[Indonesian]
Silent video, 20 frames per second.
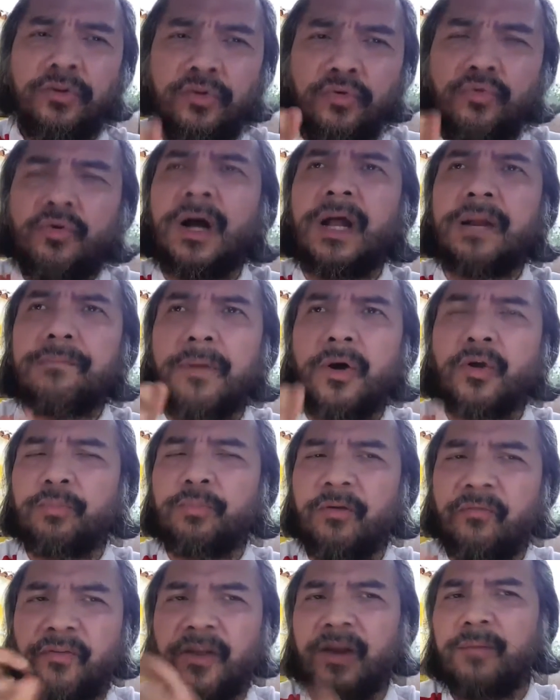Tuhan mau
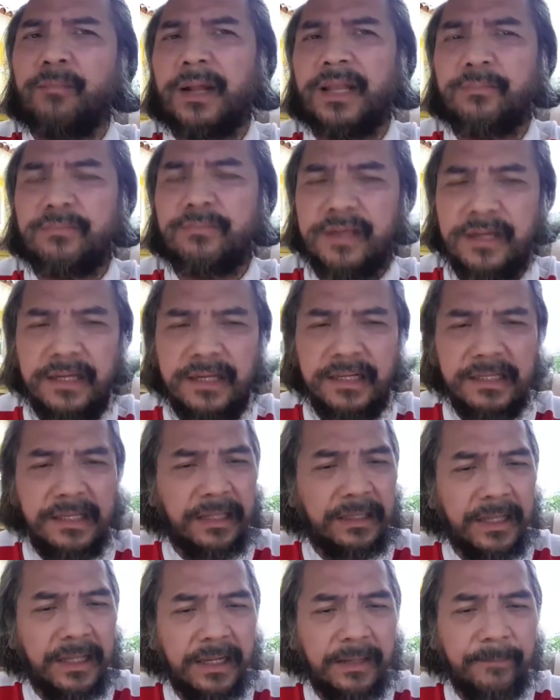supaya firman yang menjadi
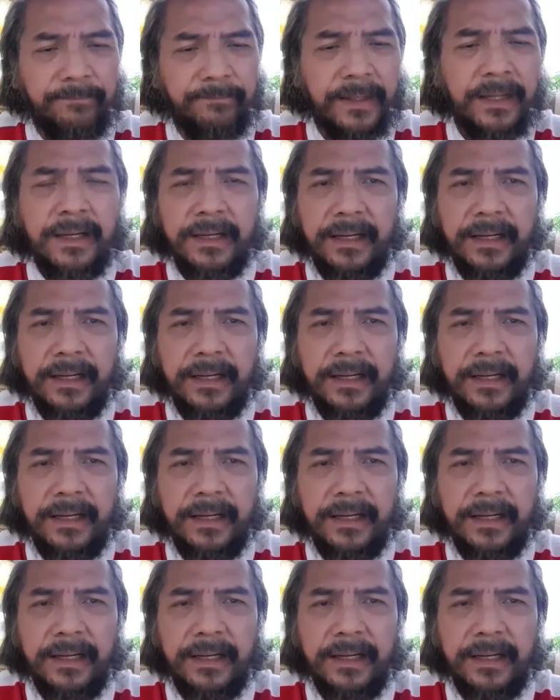kenyataan.